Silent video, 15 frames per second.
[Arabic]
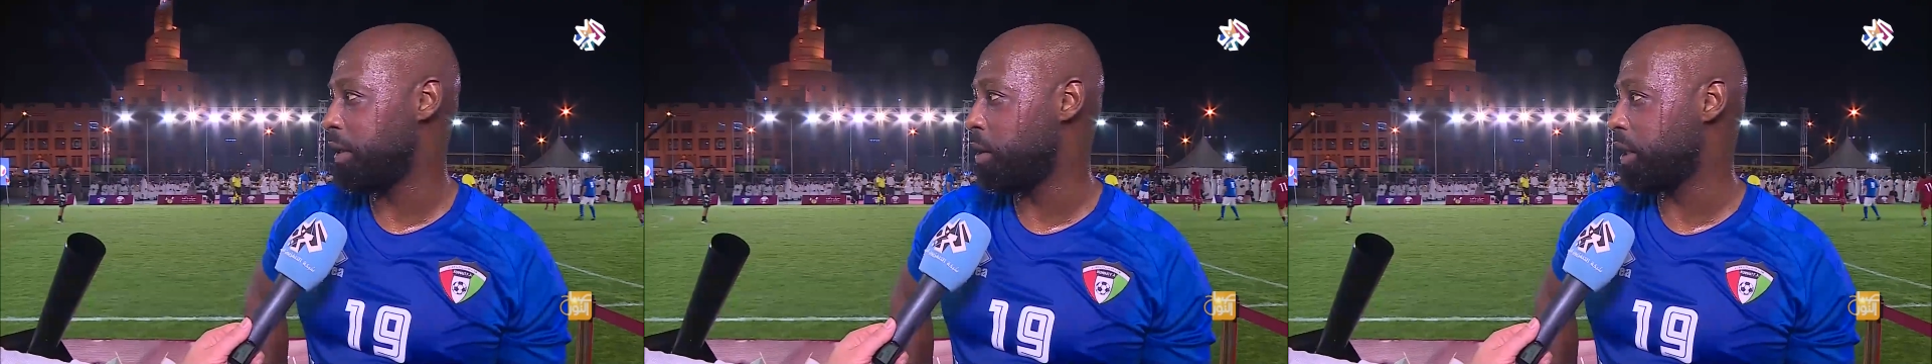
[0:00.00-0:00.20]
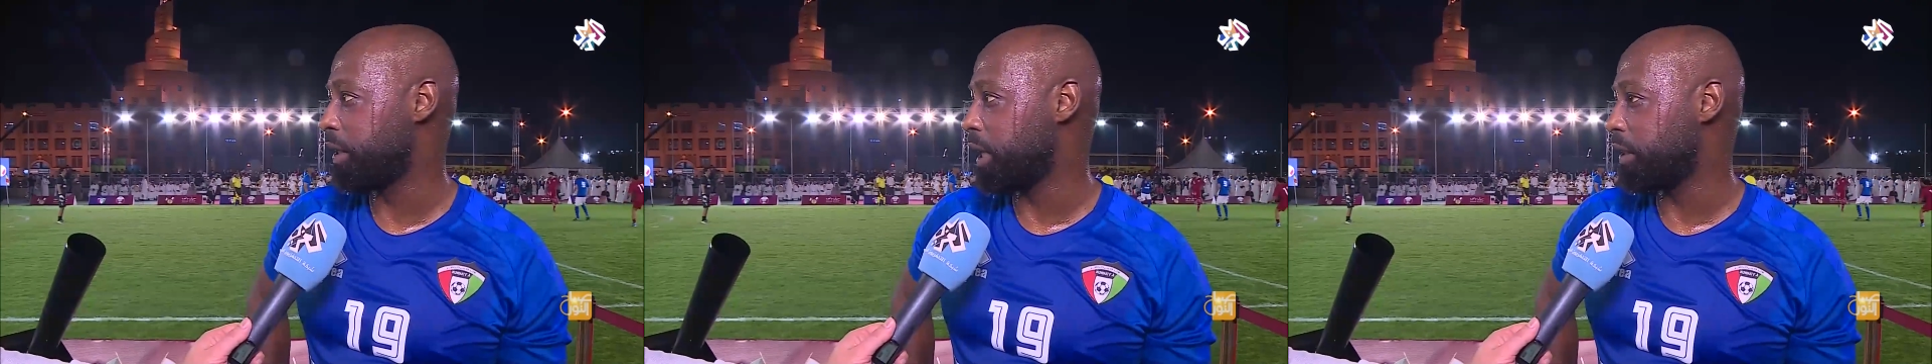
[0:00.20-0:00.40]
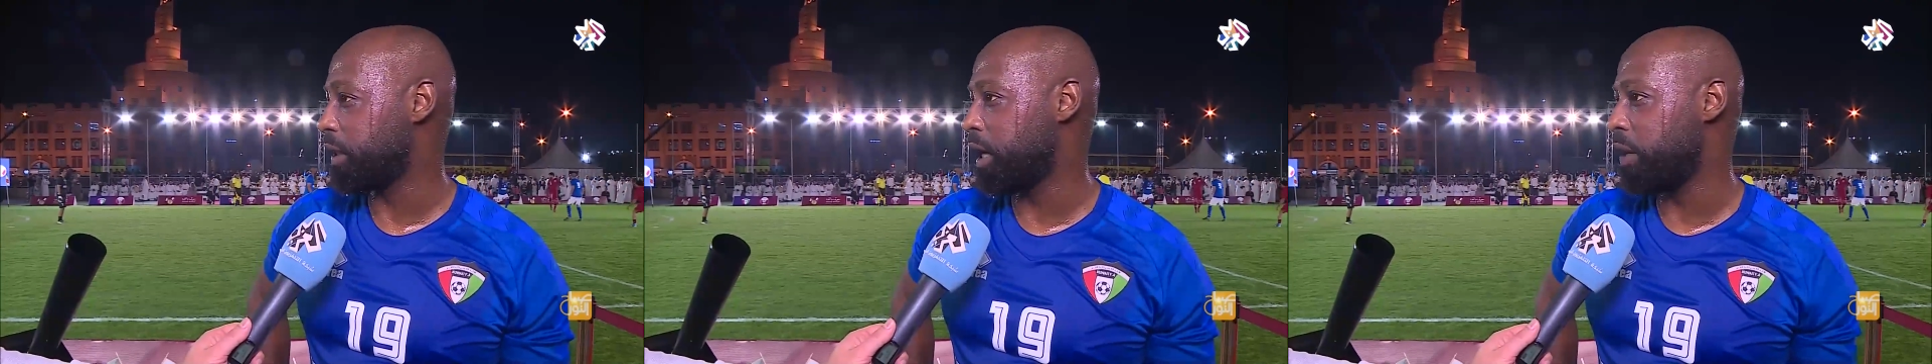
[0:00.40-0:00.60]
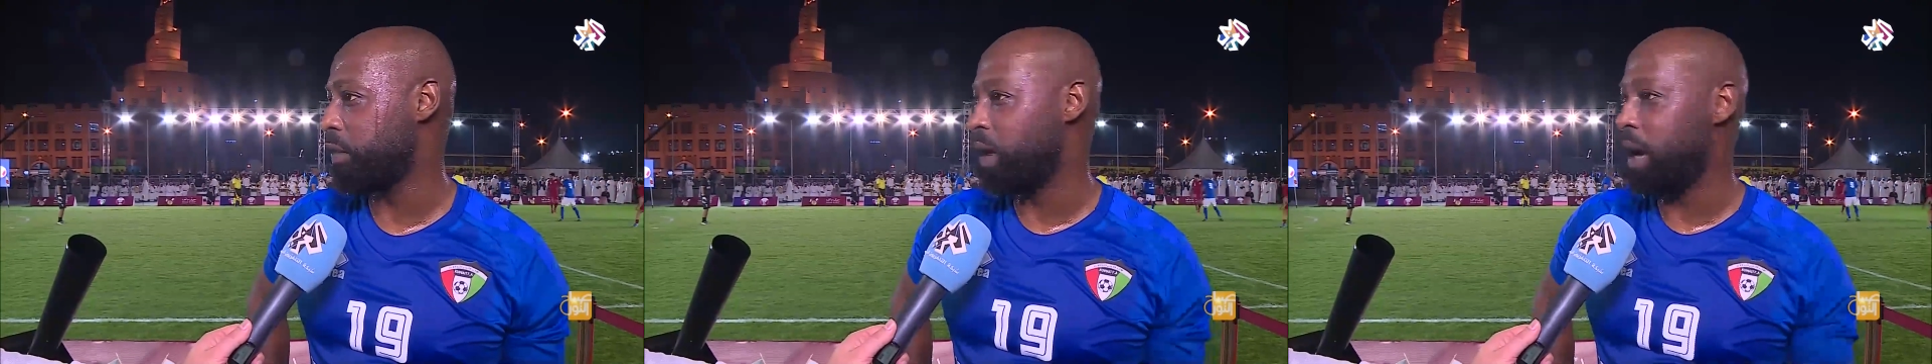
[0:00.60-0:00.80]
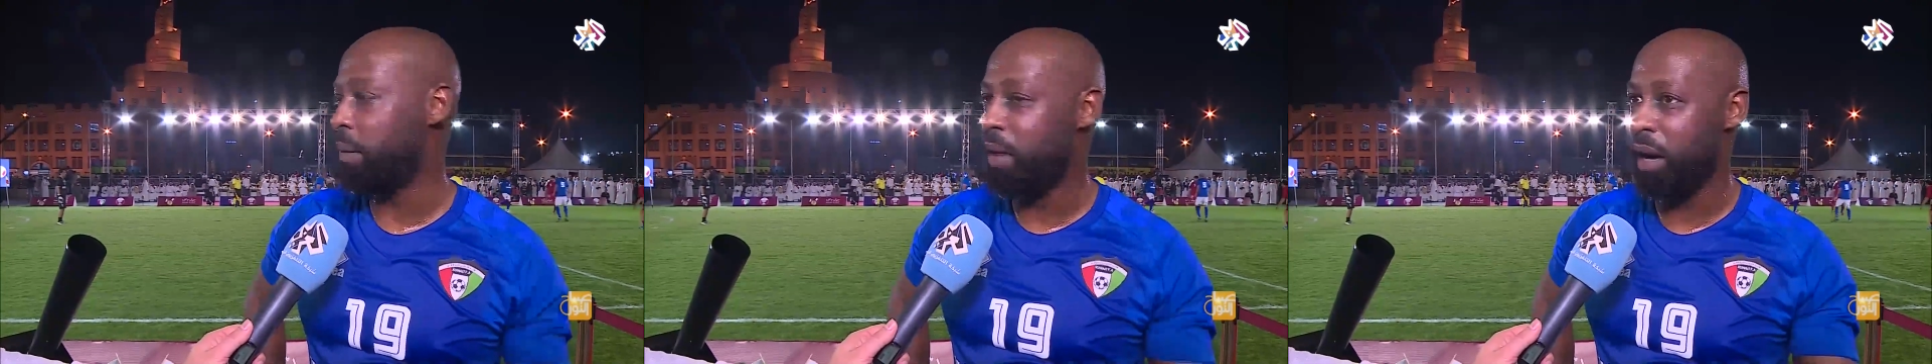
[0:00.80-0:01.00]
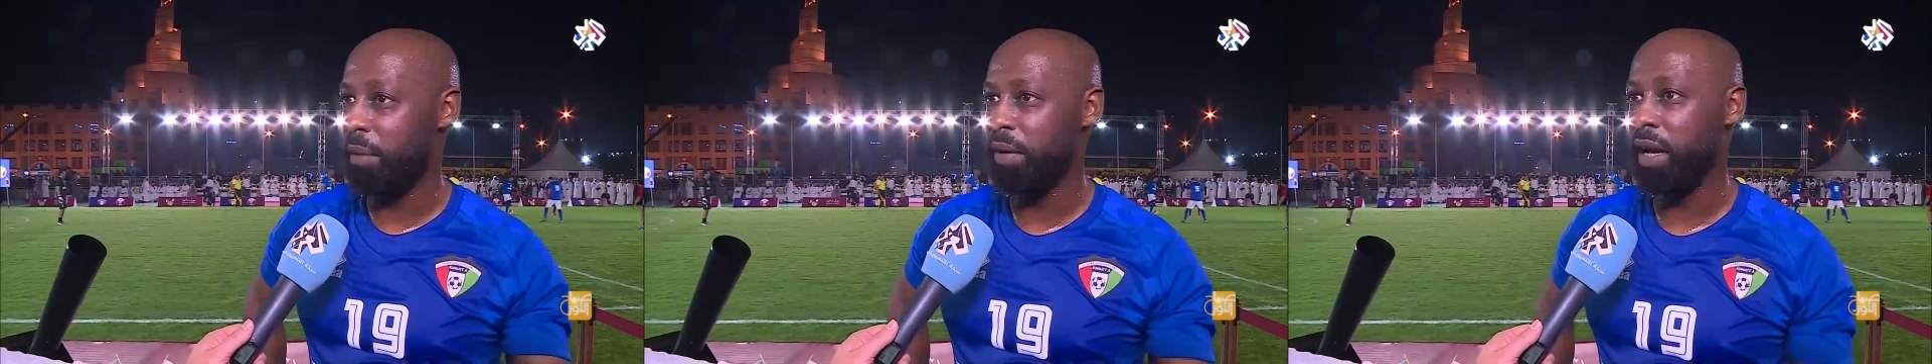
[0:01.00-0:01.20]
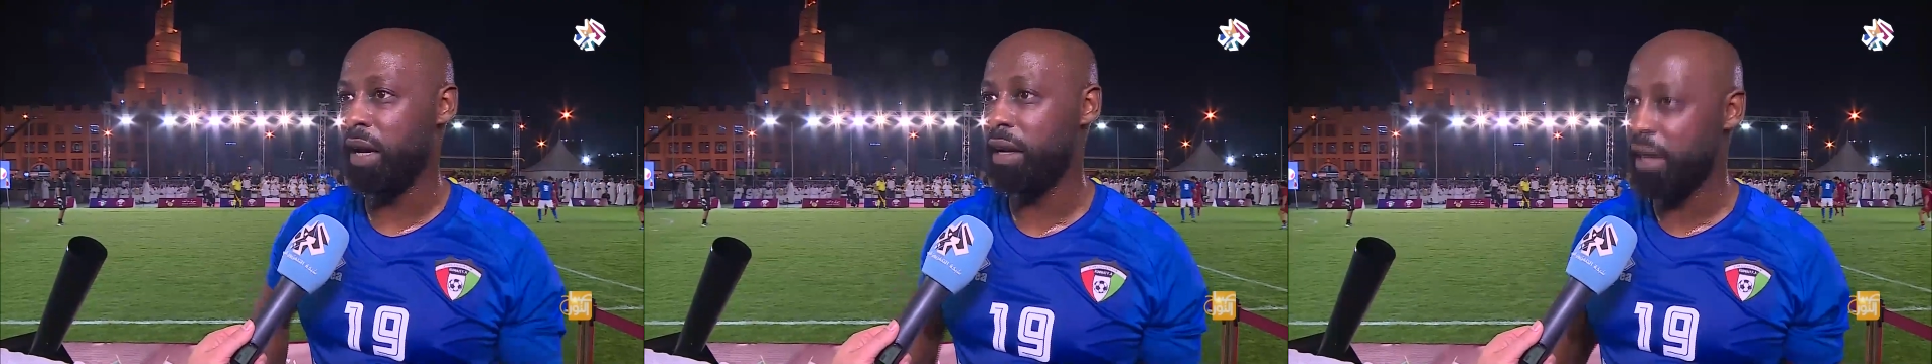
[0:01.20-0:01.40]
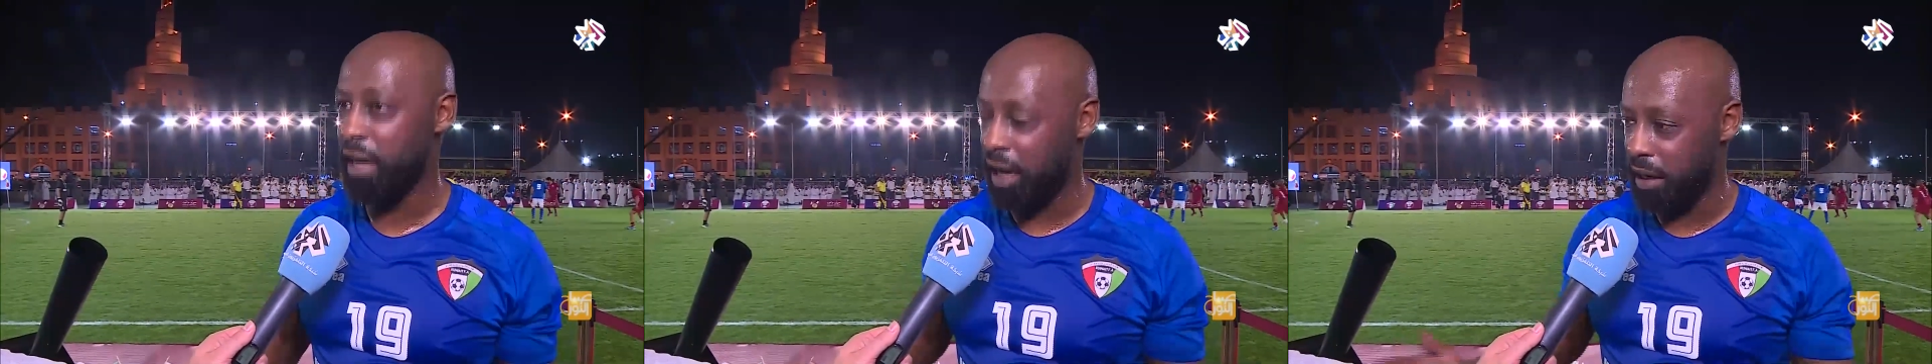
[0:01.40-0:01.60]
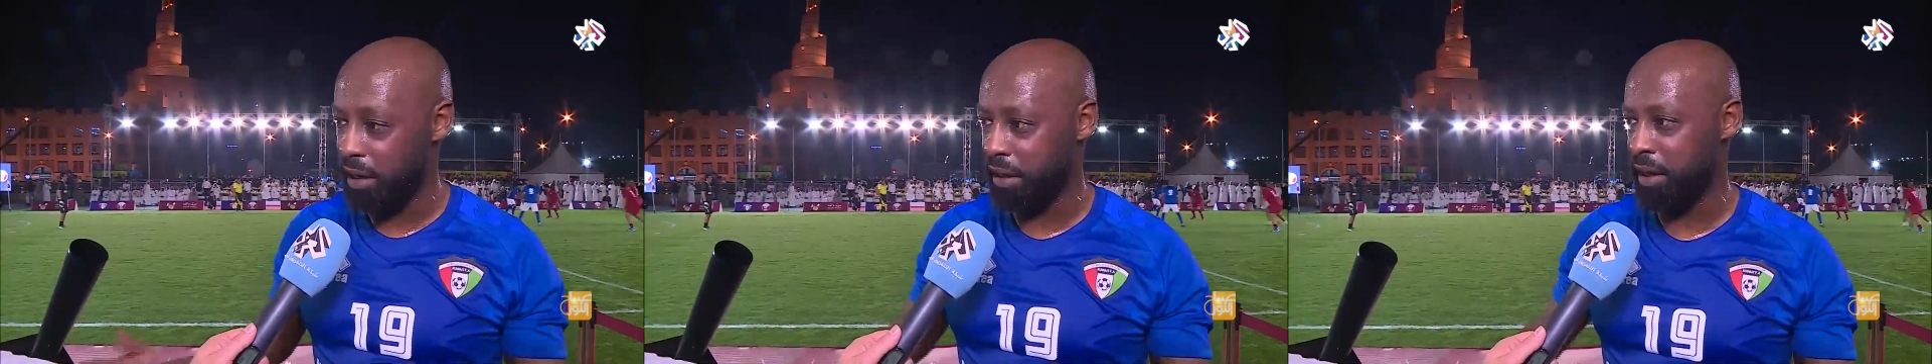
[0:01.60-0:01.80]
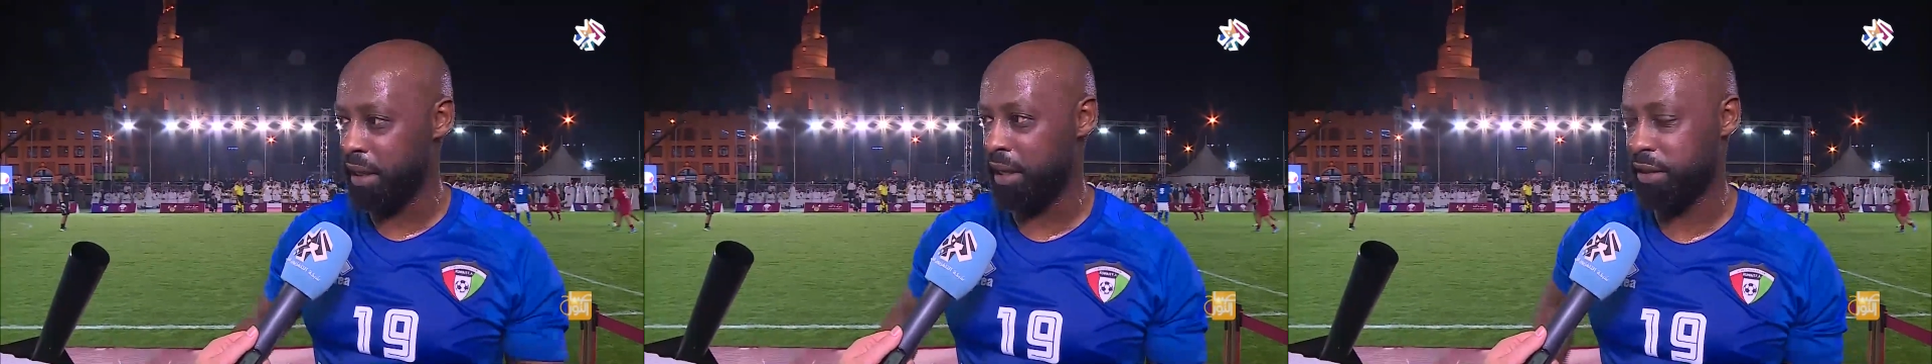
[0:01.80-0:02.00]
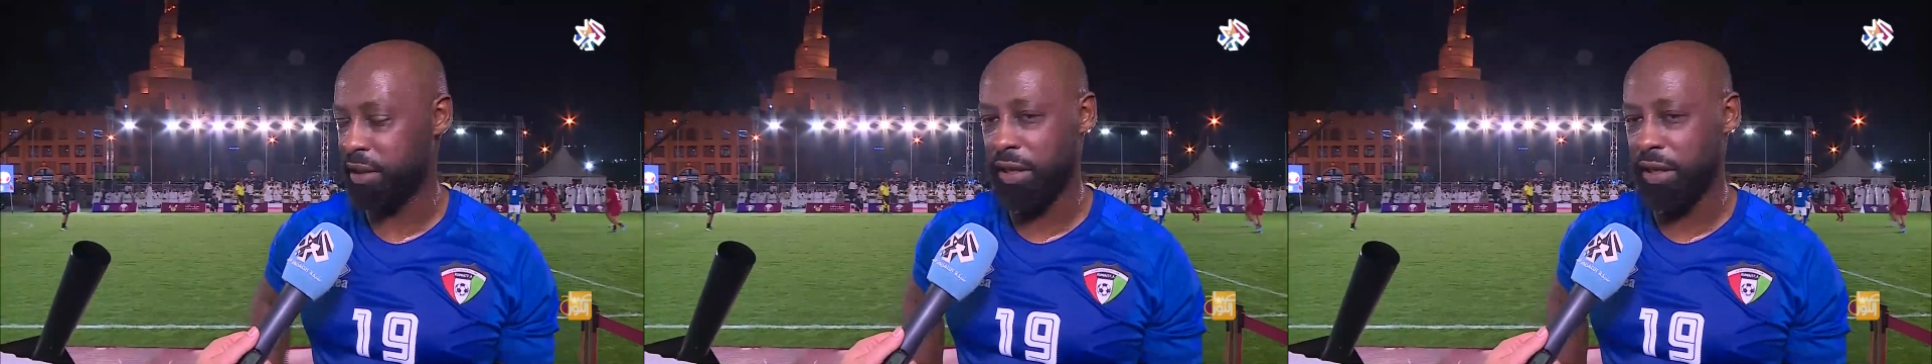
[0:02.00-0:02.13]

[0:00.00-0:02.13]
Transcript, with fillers: دوله قطر واحبابنا لنا لنا